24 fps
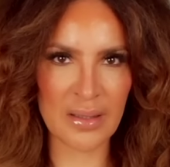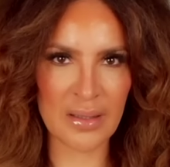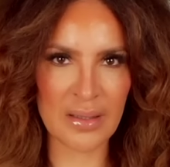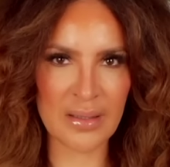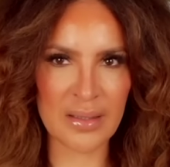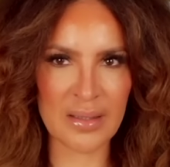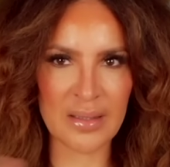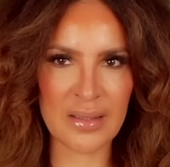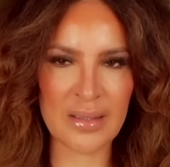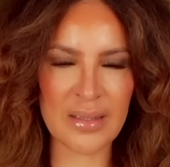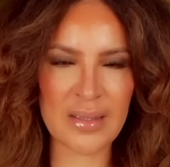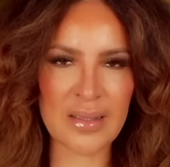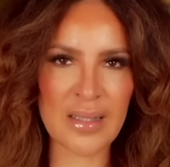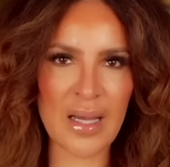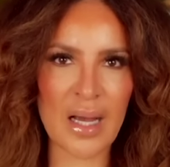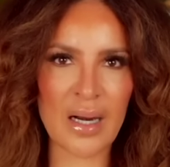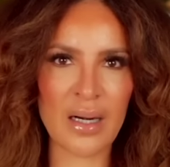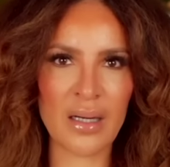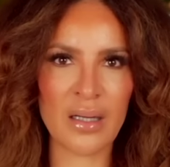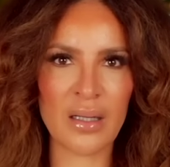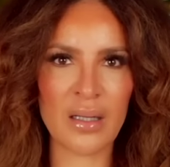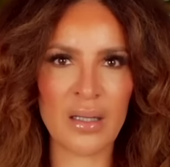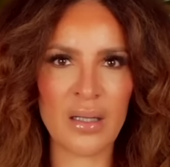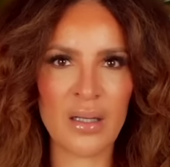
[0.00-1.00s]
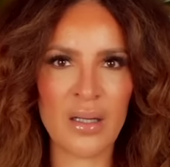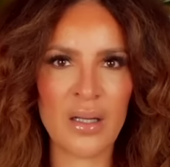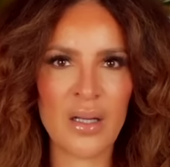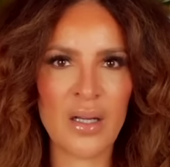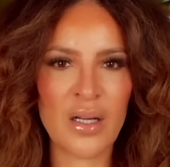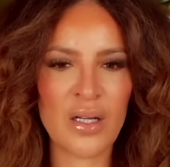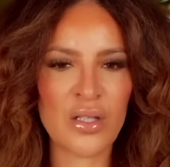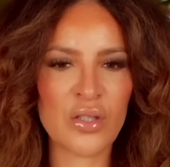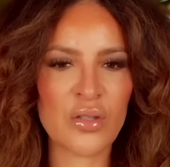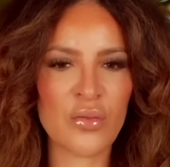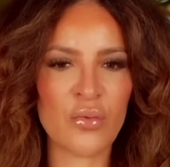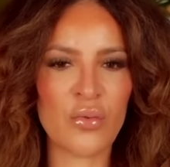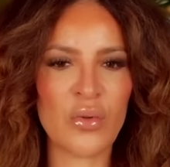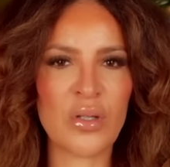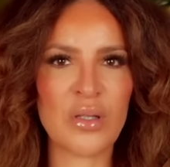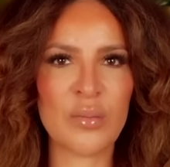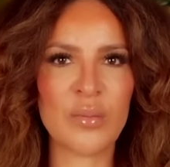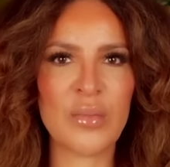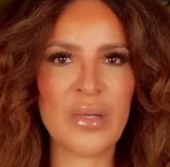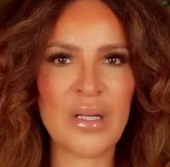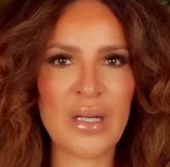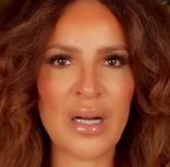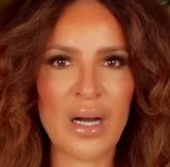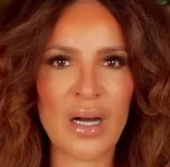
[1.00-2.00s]
les, initiales. Je vous les
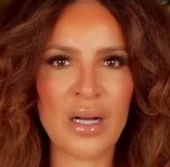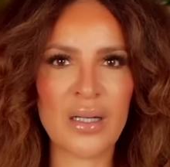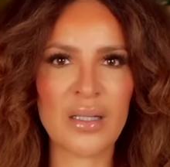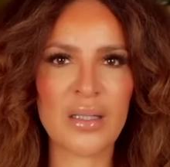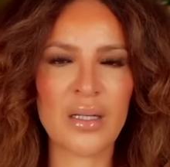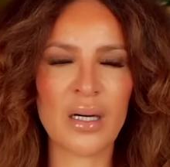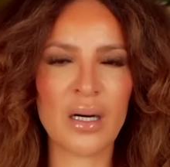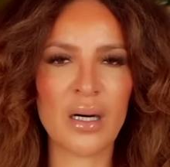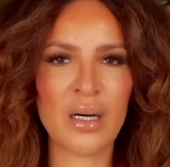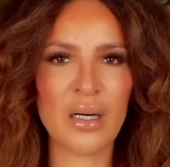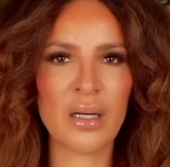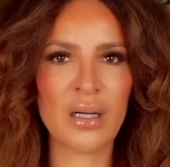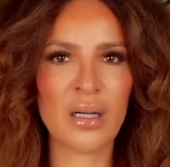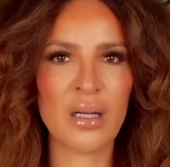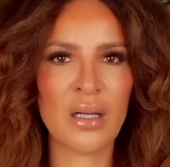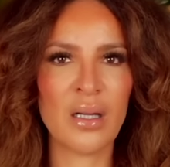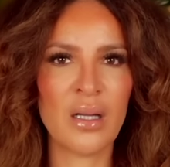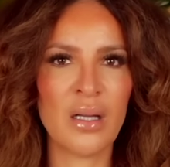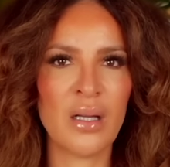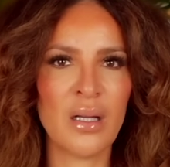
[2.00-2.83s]
mis là à l'écran.